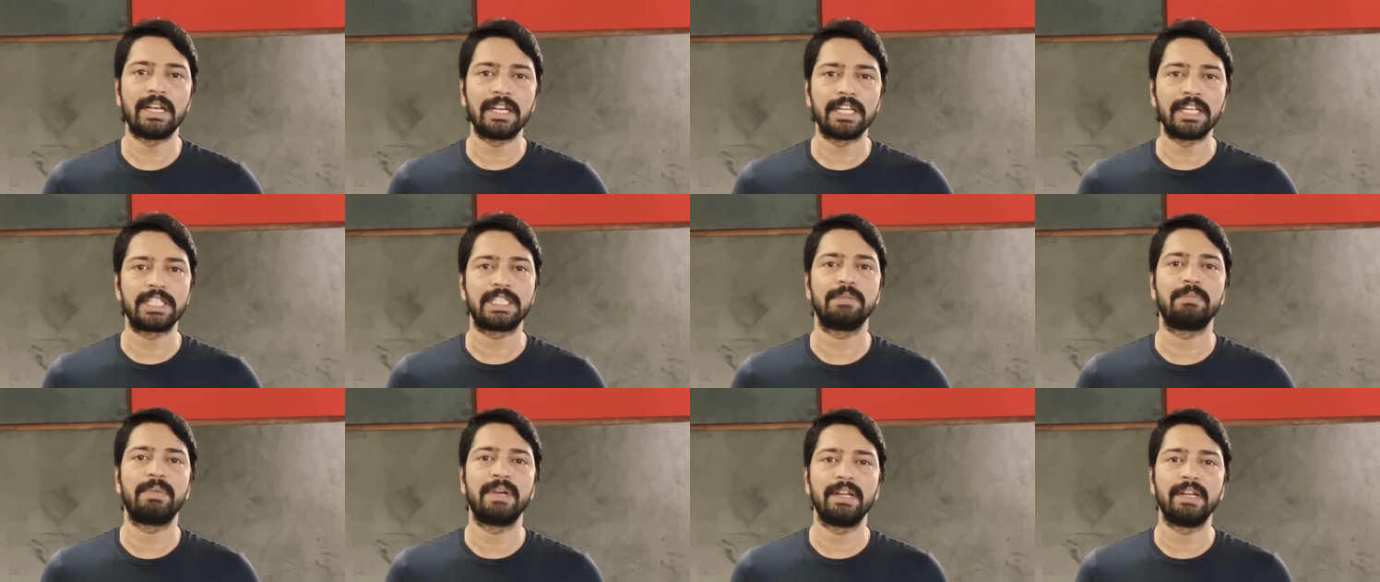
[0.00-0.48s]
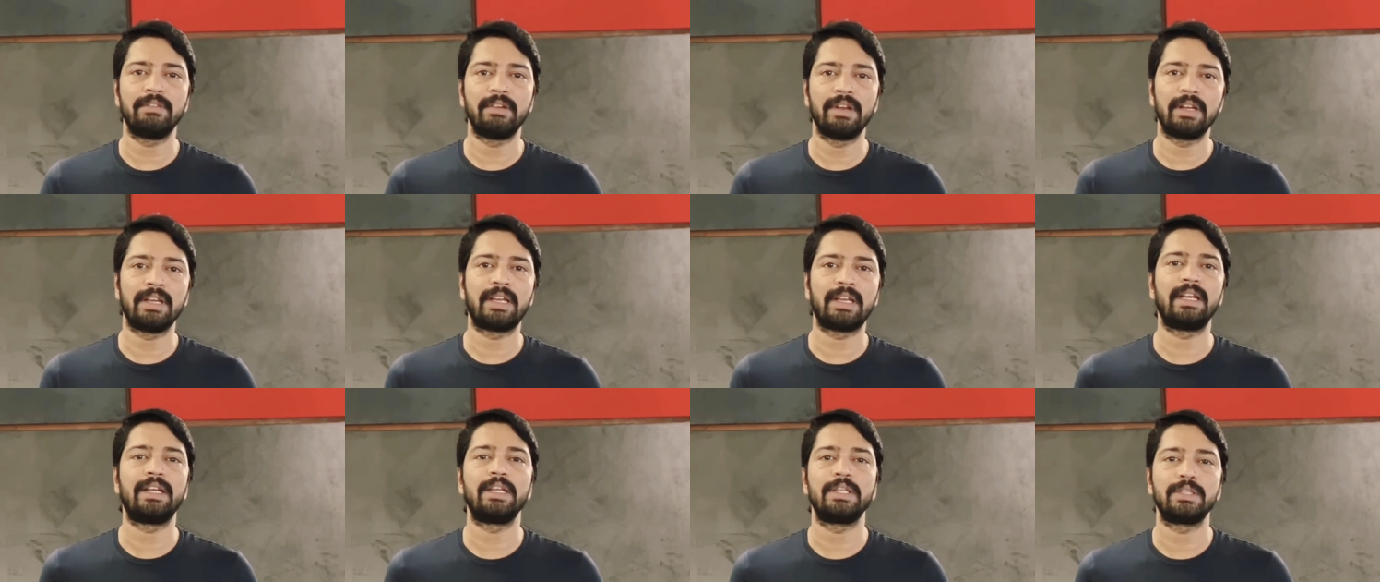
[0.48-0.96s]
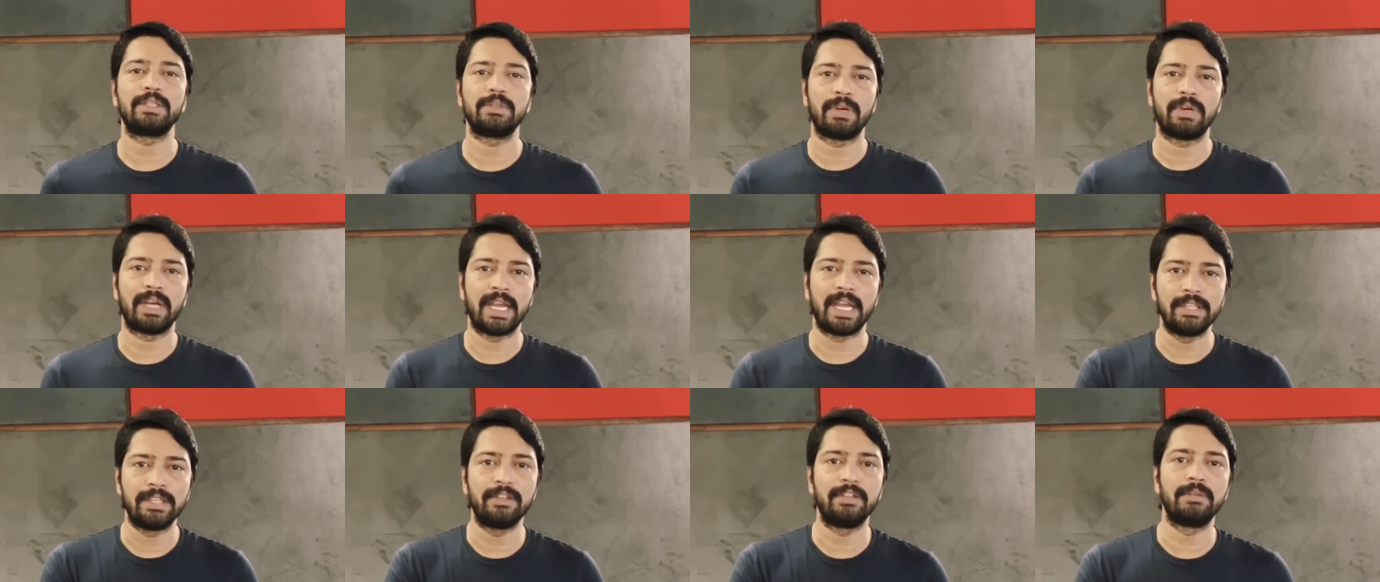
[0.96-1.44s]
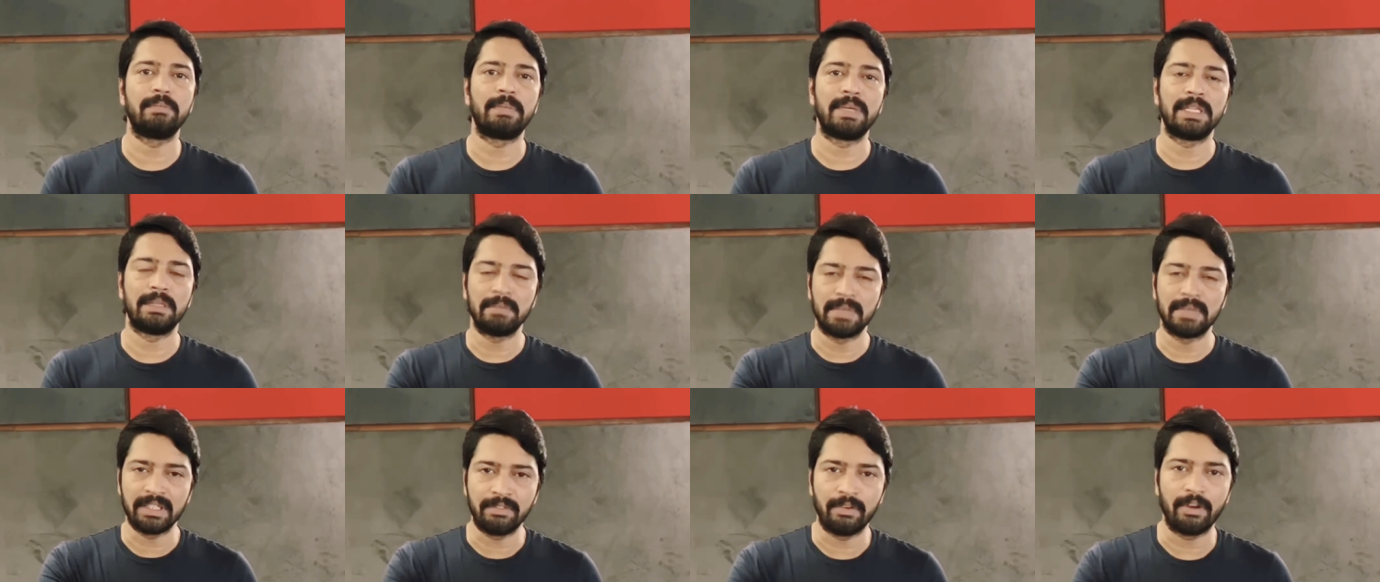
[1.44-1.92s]
నన్ను ఇష్టపడే వాళ్ళు కనీసం ఒక ఐదుగురు
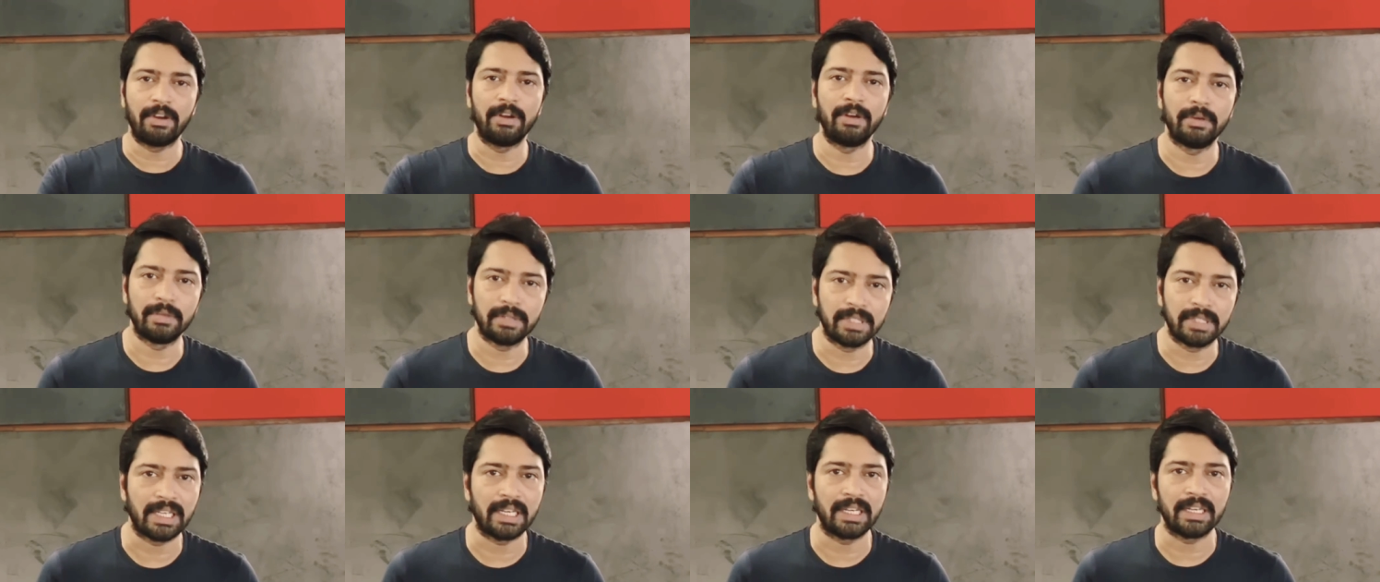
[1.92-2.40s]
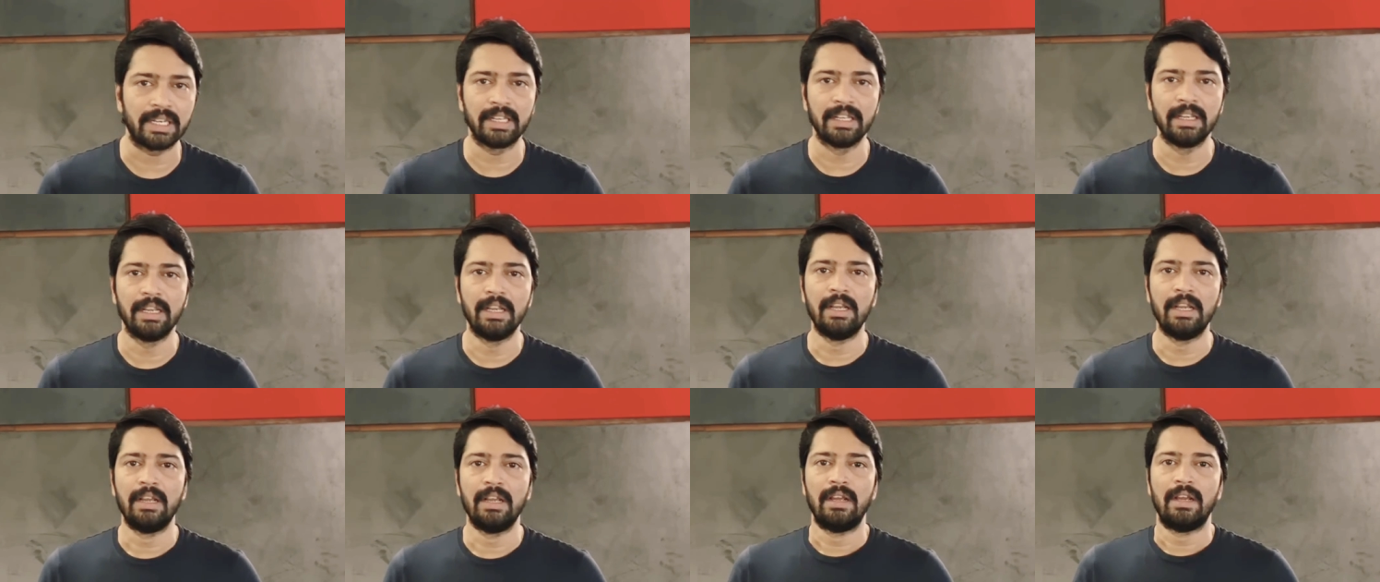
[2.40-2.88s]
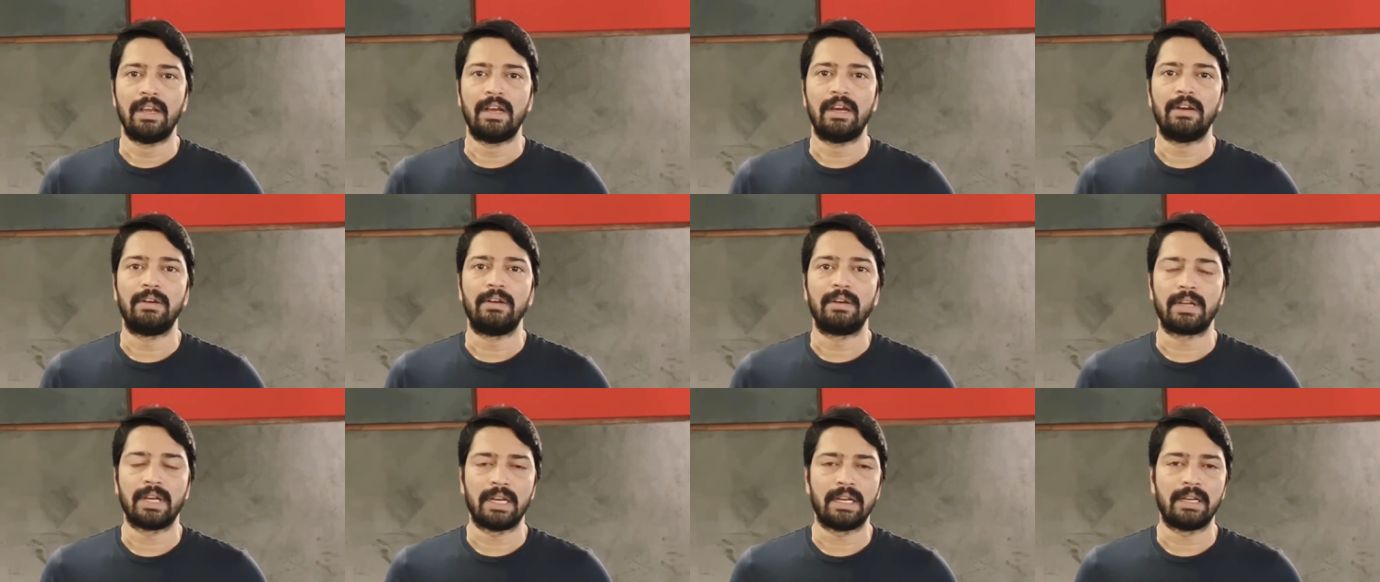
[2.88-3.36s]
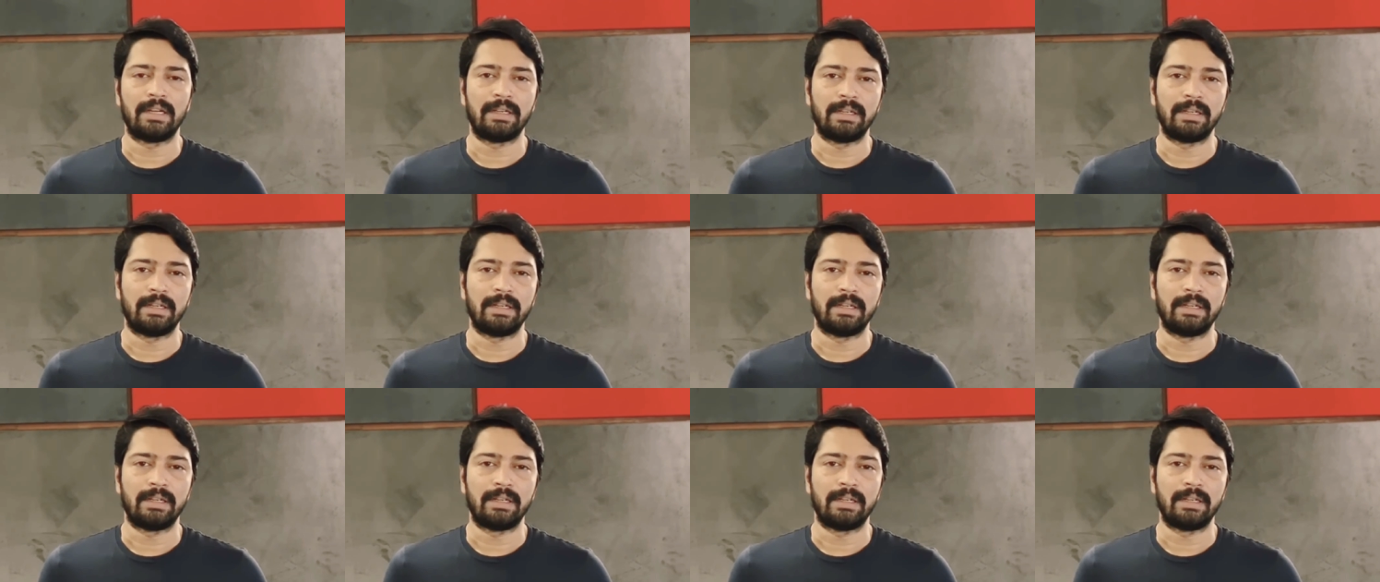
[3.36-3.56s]
పది మంది ఫాలో అవుతారని ఒక